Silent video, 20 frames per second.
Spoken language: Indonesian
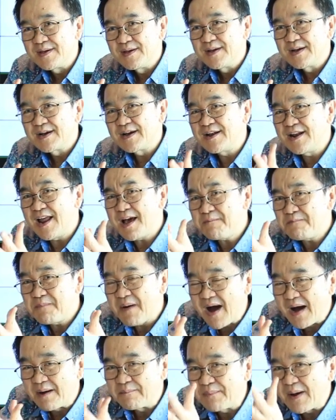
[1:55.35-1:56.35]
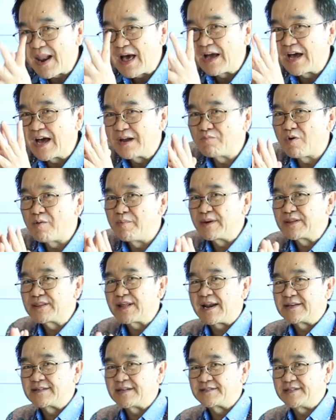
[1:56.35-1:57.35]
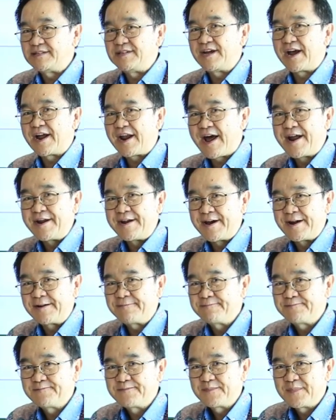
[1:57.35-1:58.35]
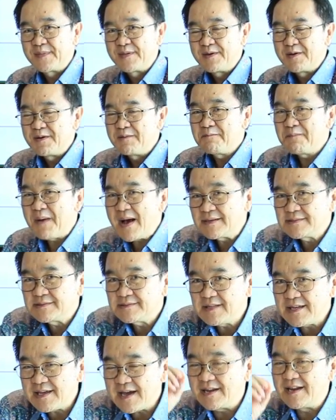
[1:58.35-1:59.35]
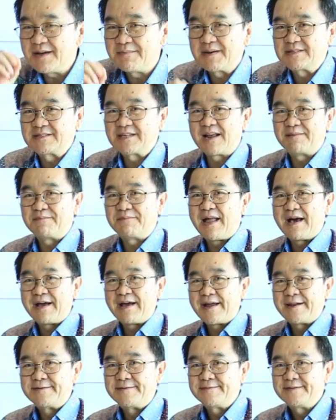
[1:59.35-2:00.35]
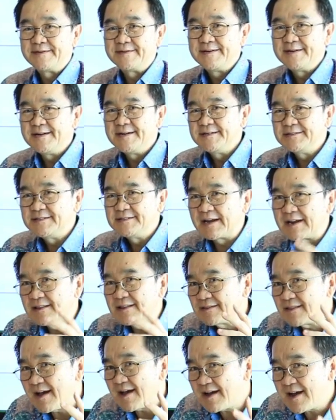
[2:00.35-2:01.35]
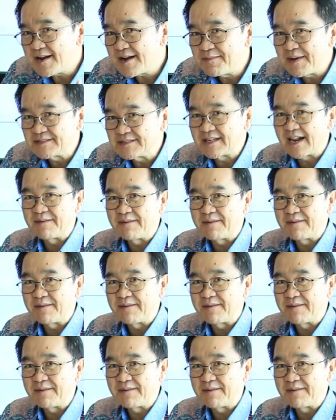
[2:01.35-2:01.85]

kenapa pelanggan mau bertransaksi dengan Anda. Pasti ada masalah pelanggan. Ceritakan masalah